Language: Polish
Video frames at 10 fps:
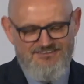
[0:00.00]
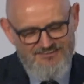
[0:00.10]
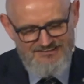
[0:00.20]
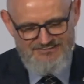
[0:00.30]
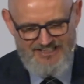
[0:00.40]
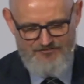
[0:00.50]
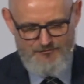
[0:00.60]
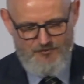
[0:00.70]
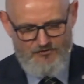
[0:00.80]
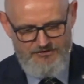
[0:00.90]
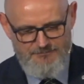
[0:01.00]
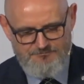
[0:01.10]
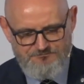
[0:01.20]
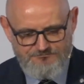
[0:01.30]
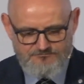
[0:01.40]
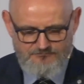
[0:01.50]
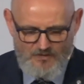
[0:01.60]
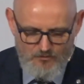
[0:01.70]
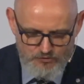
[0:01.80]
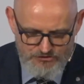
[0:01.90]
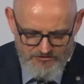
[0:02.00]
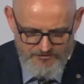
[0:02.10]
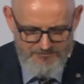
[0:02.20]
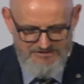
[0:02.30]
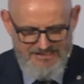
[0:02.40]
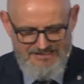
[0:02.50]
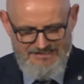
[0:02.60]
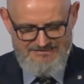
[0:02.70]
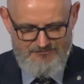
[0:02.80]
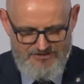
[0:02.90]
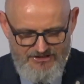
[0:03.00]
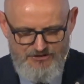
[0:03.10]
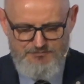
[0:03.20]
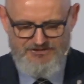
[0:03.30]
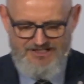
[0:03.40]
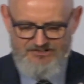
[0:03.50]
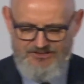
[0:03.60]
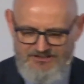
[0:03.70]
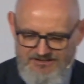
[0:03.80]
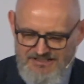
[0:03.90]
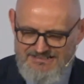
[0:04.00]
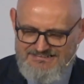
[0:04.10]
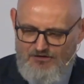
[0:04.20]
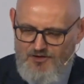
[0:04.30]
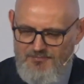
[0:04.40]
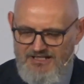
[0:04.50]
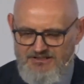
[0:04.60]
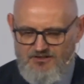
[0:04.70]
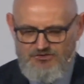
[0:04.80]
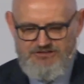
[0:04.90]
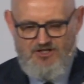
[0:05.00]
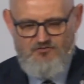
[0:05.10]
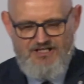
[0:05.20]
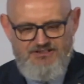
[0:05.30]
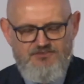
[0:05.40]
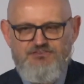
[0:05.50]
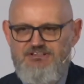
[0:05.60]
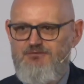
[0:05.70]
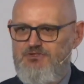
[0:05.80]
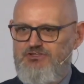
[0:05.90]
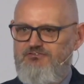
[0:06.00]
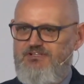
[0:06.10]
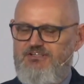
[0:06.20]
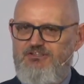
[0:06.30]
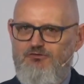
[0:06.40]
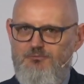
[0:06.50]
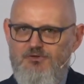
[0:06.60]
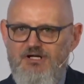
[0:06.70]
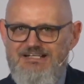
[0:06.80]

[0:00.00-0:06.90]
To jest ciekawe, bo oni, uczniowie, byli zamknięci, przerażeni, załamani, rozczarowani tym wszystkim, co się wydarzyło, bo